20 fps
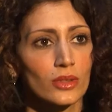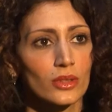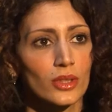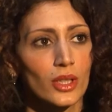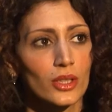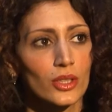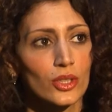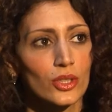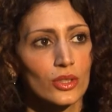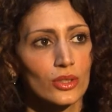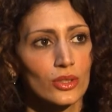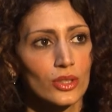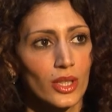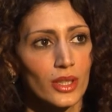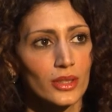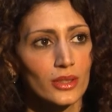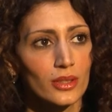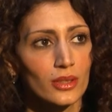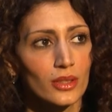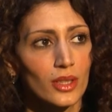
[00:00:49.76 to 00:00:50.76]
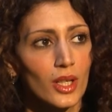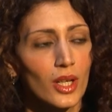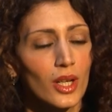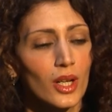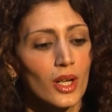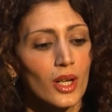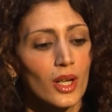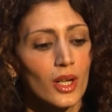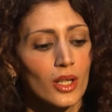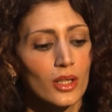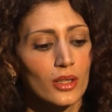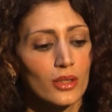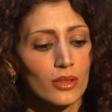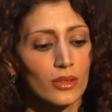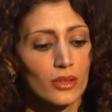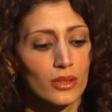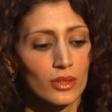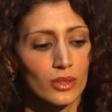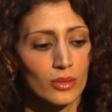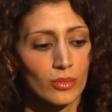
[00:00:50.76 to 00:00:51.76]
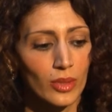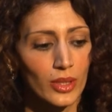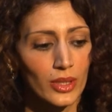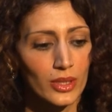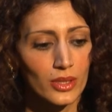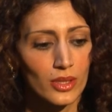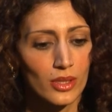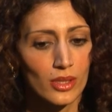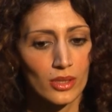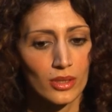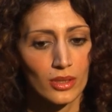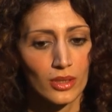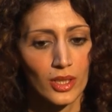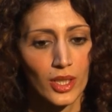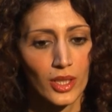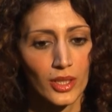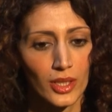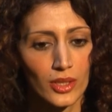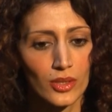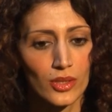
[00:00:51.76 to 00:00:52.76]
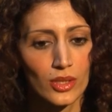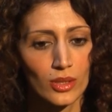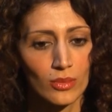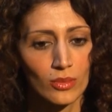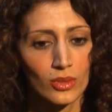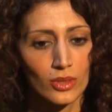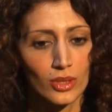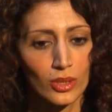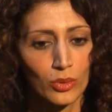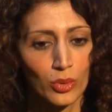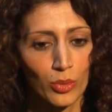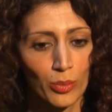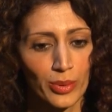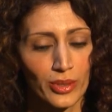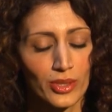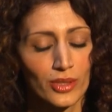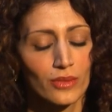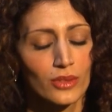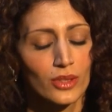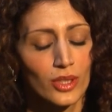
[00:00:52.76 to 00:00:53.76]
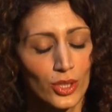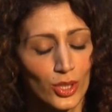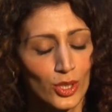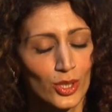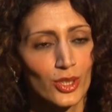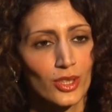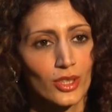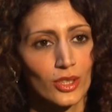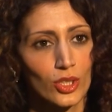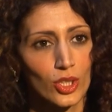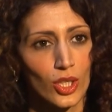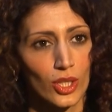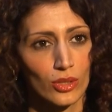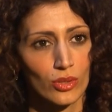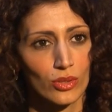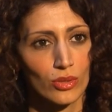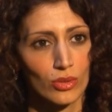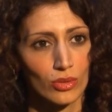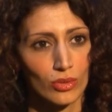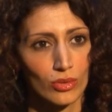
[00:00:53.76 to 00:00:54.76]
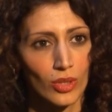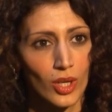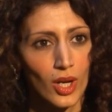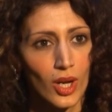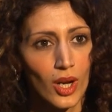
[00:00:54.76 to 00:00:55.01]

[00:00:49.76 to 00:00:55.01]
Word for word: Наш театр э, занимается как раз именно такой просветительской частью,